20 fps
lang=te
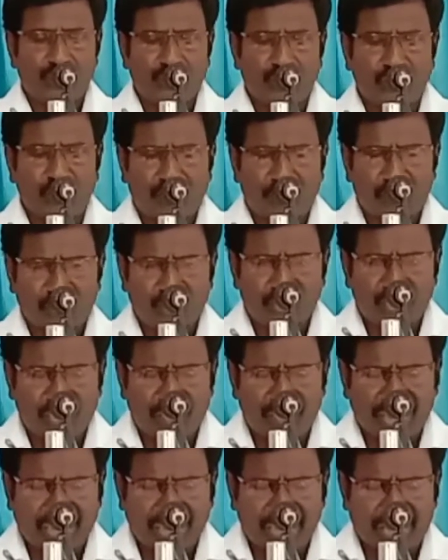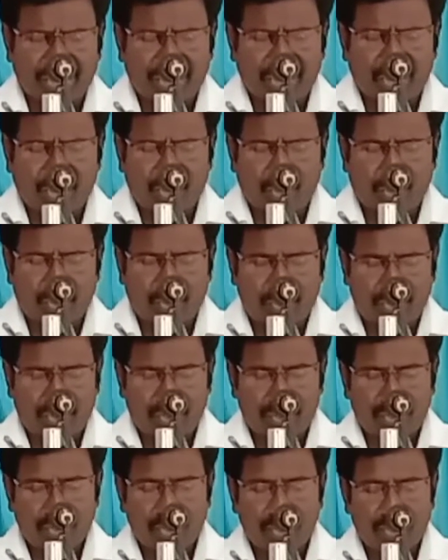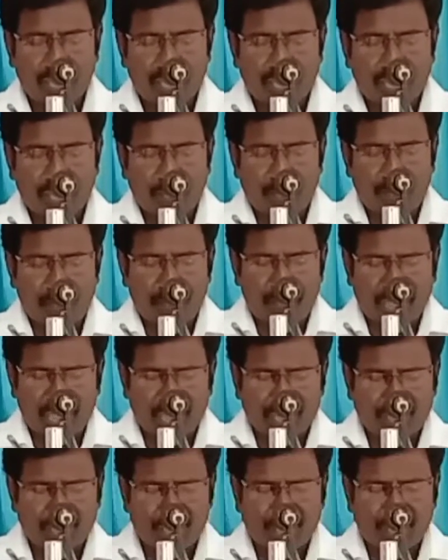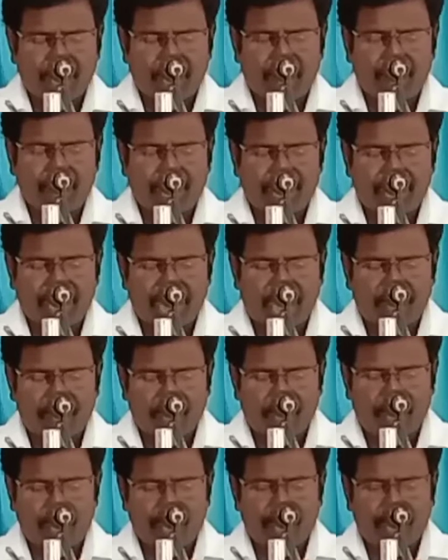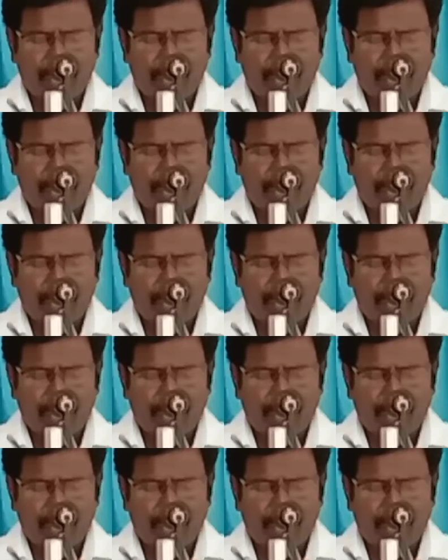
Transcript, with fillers: నూట పంతొమ్మిదవ కీర్తనలో మనం చూస్తూ ఉంటున్నాము